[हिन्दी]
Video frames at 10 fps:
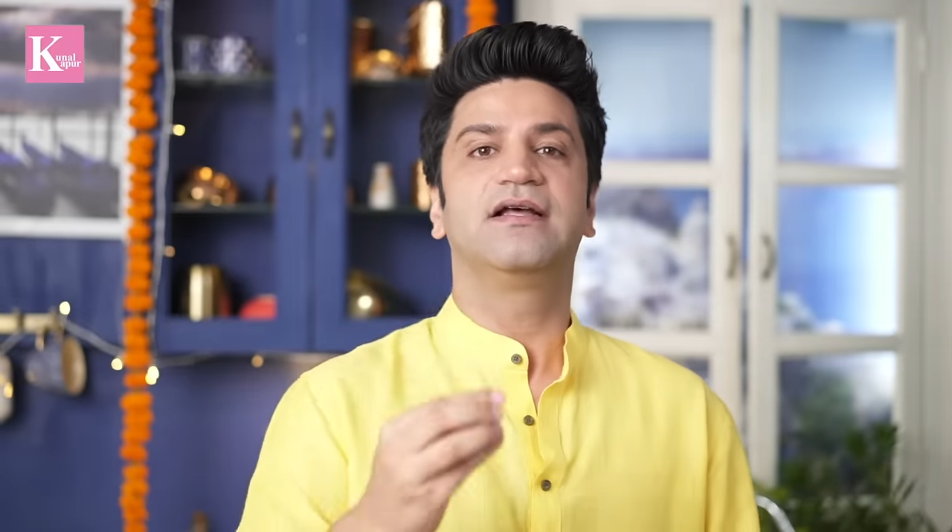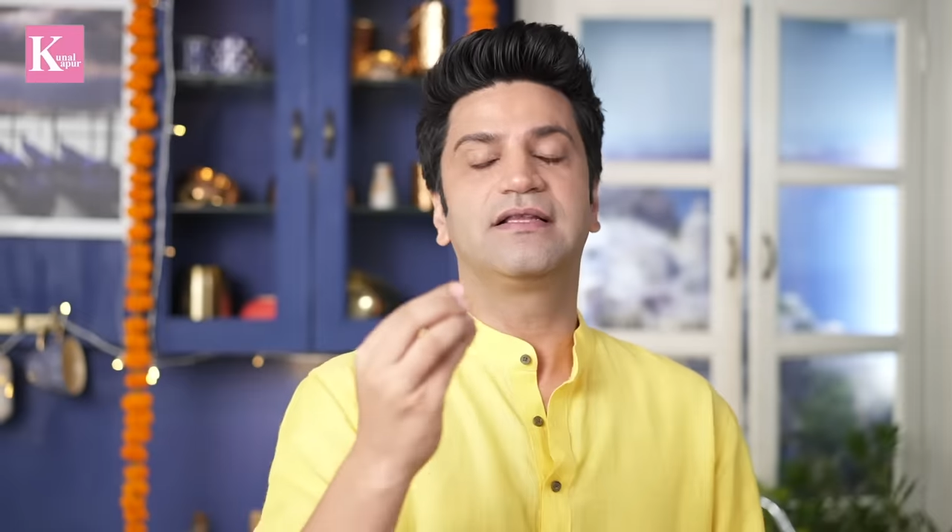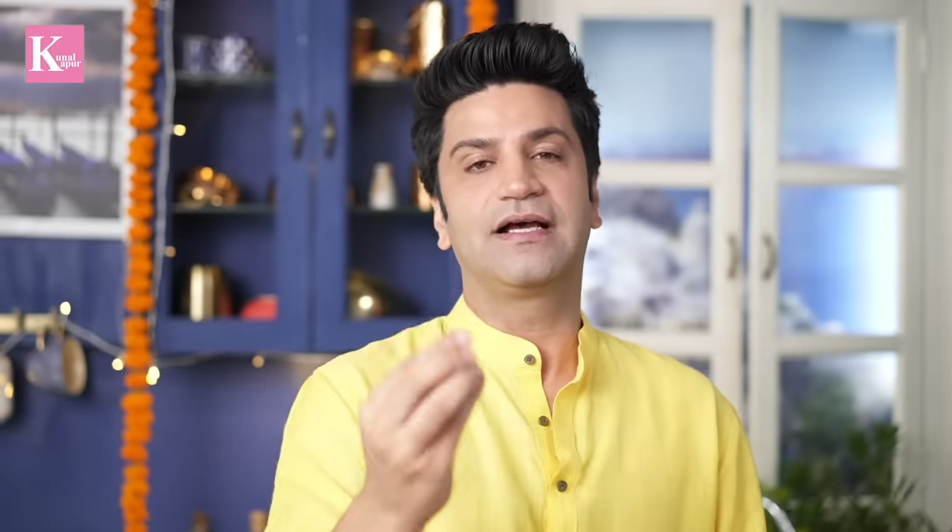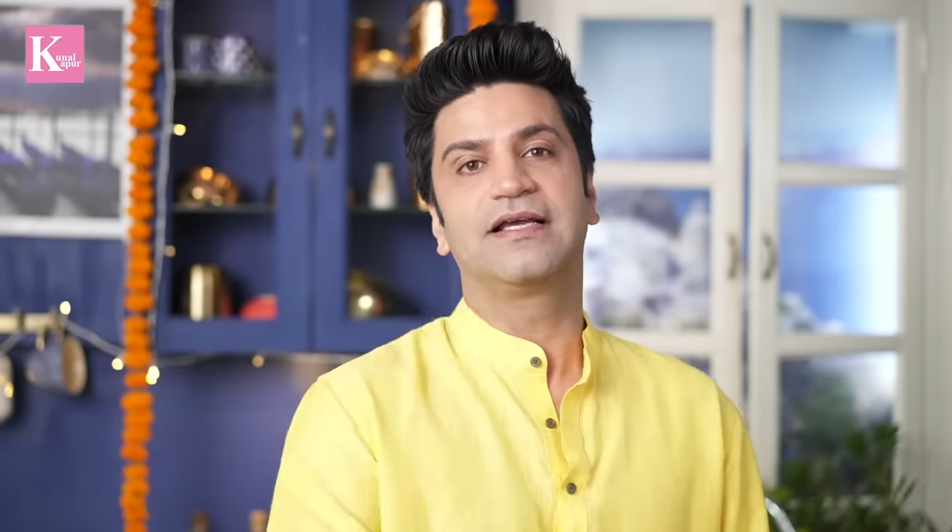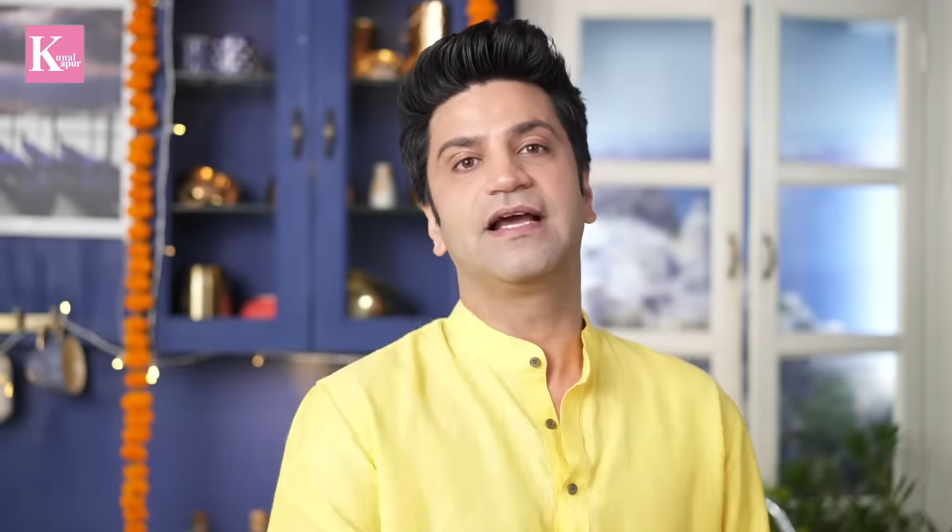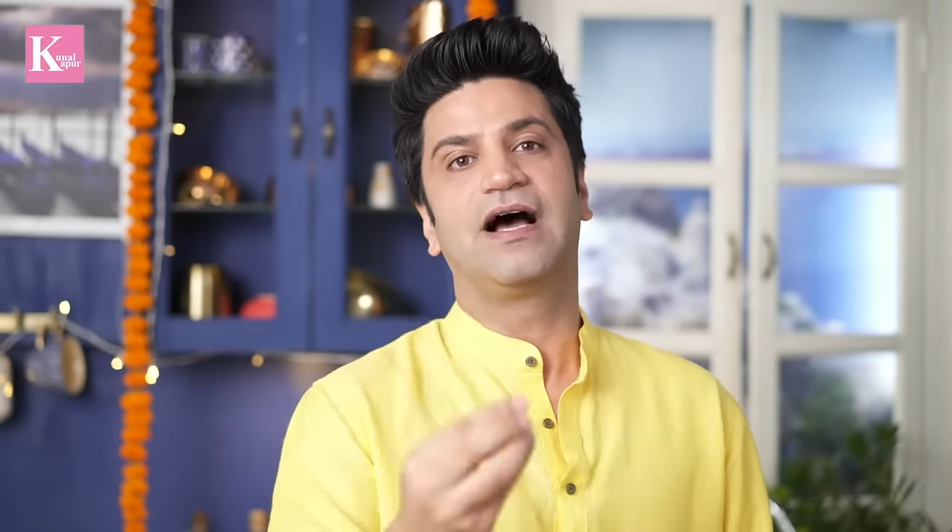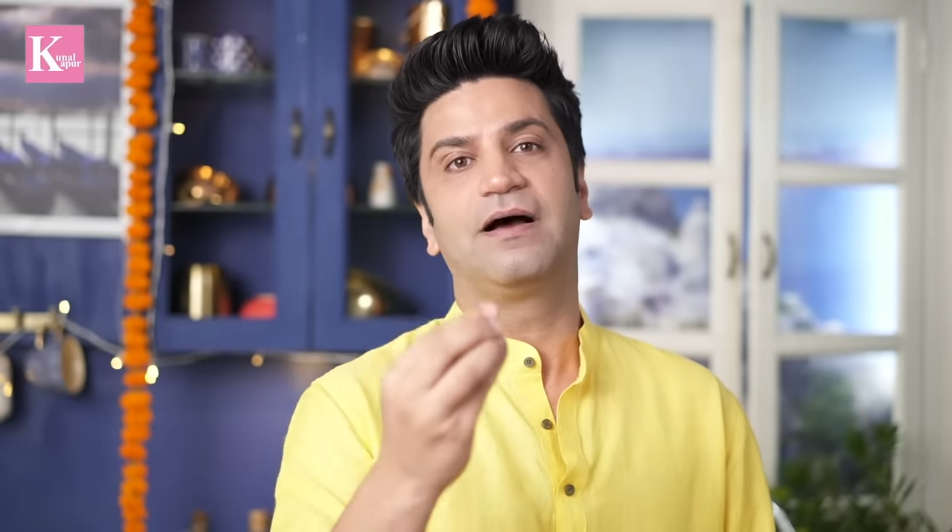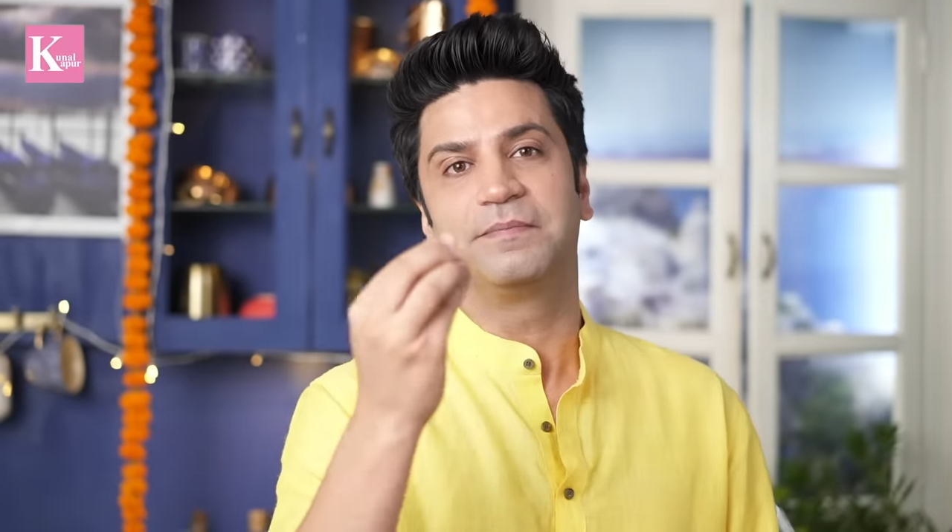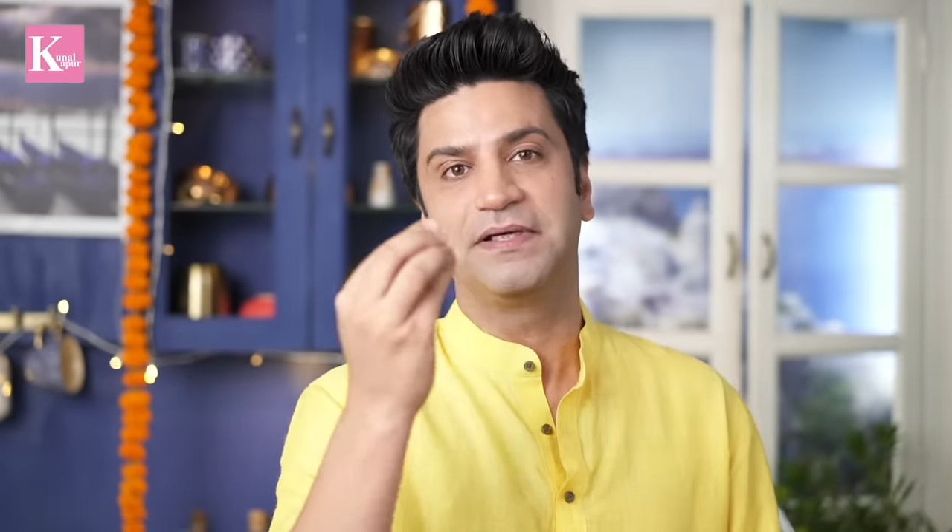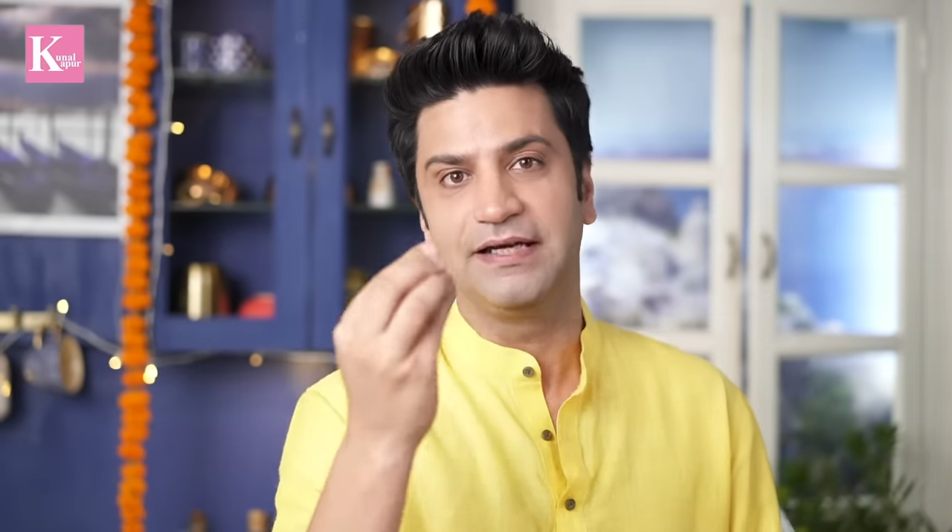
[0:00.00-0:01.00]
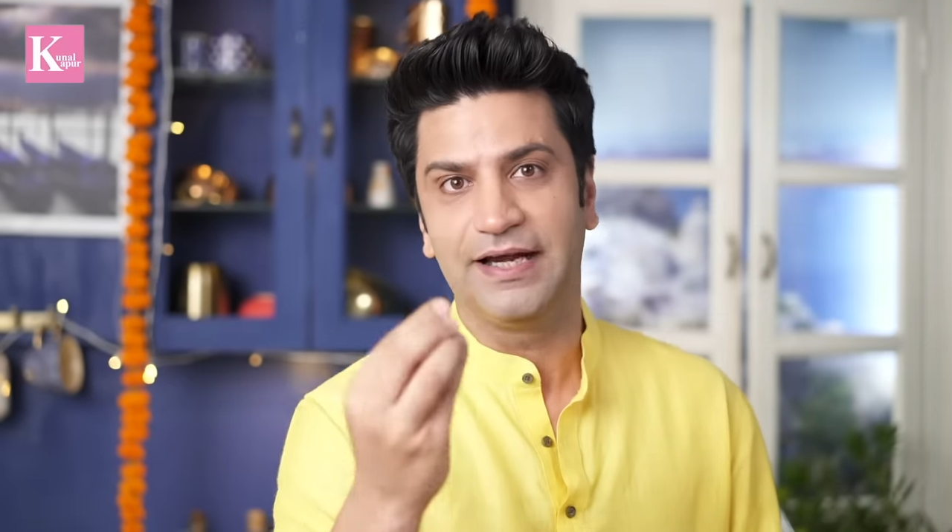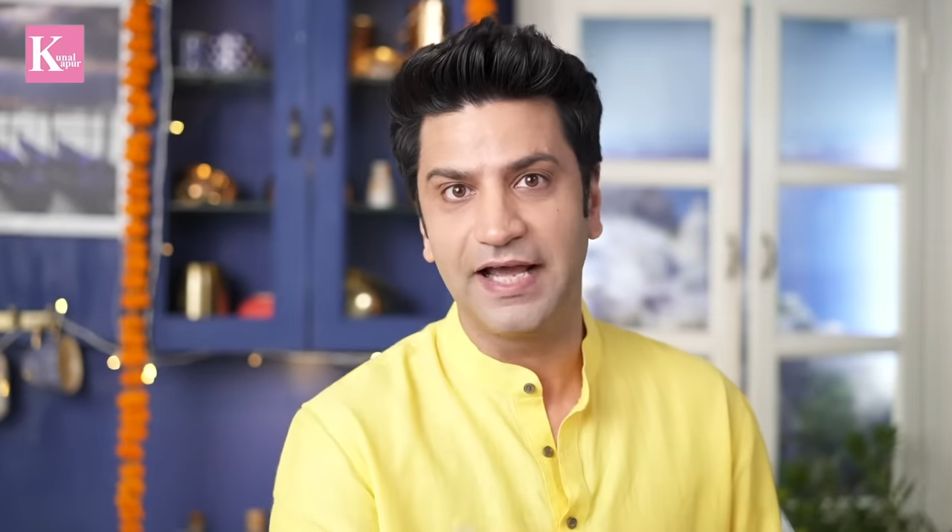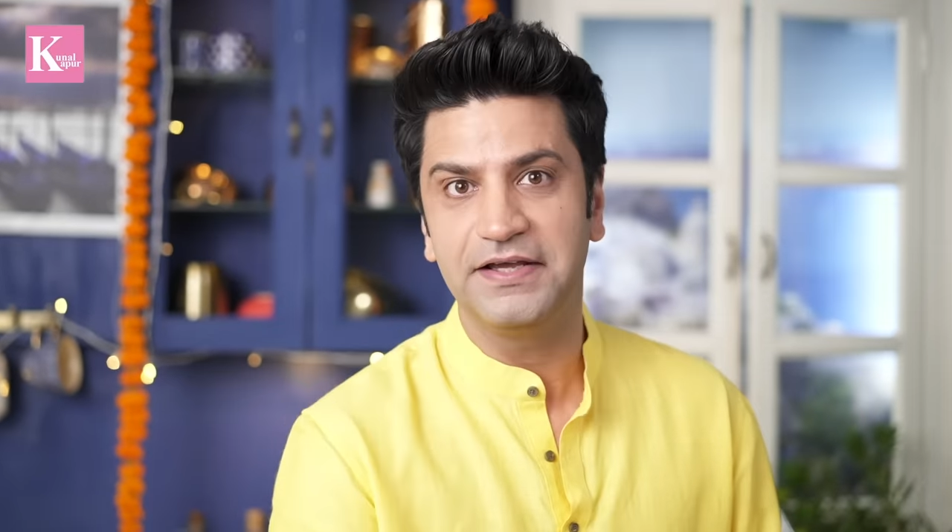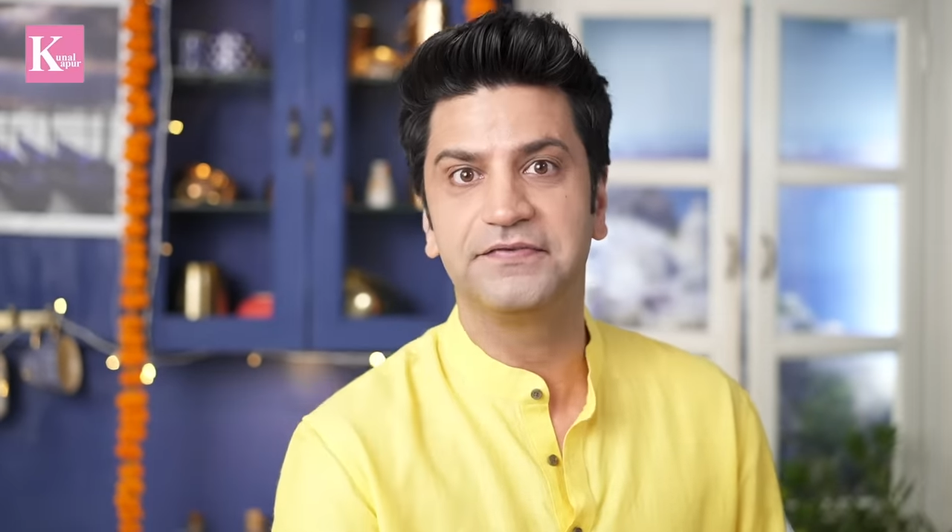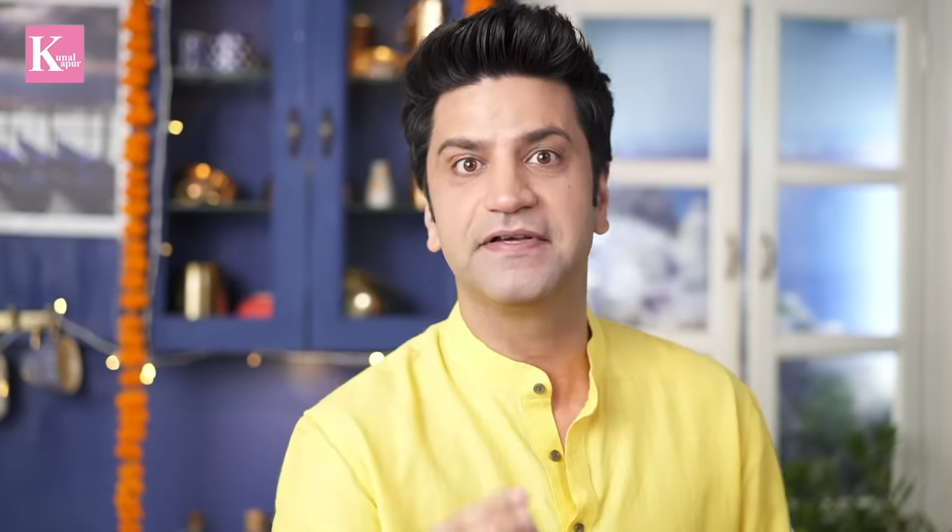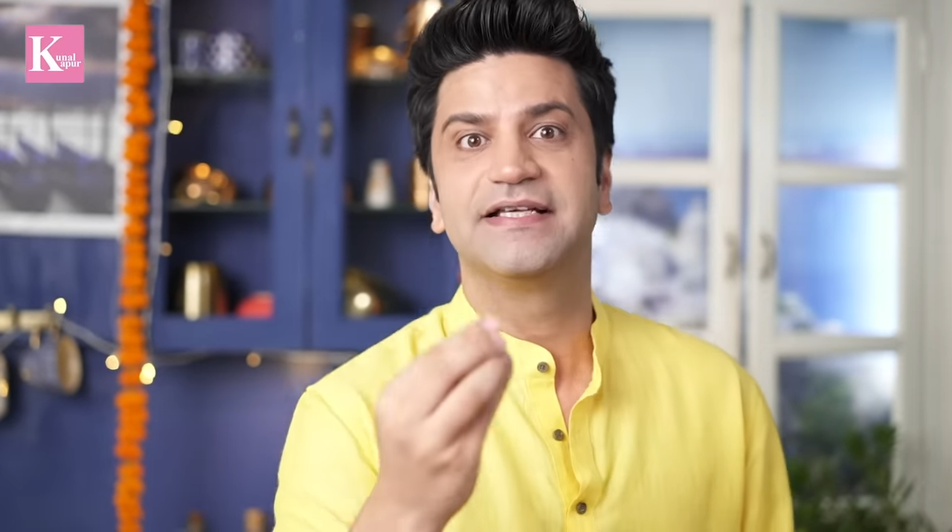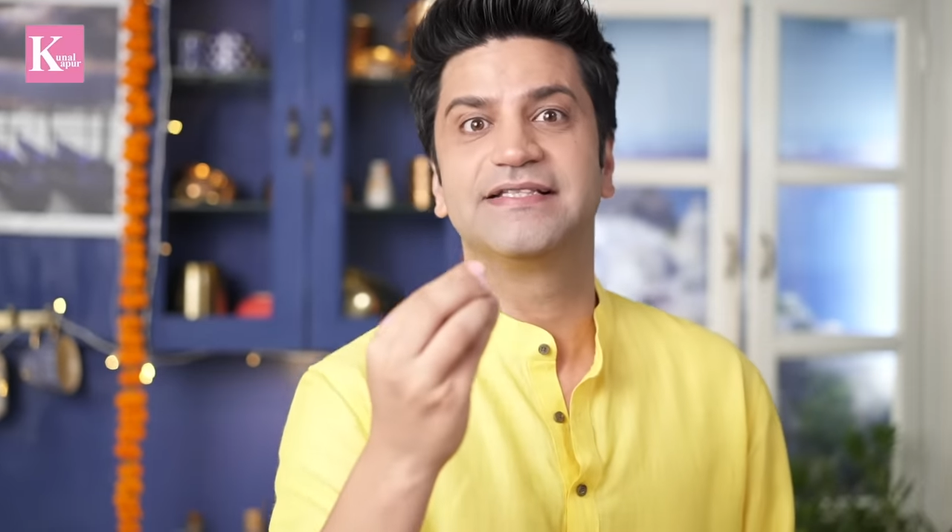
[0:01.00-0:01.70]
ताकि आपकी लाइफ